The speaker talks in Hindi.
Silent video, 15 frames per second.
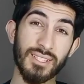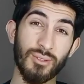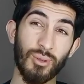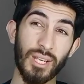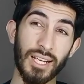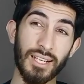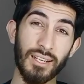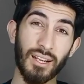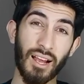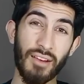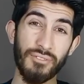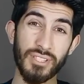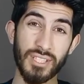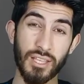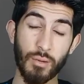को लेकर
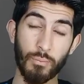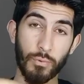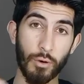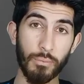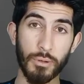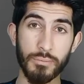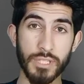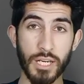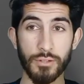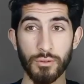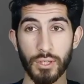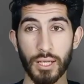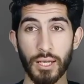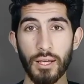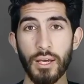काफ़ी ज़्यादा प्रॉब्लम्स आ
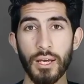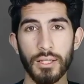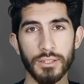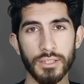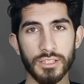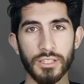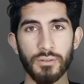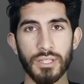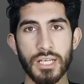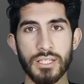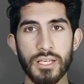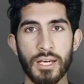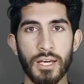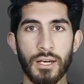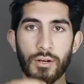चुके हैं जिसकी वजह
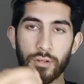से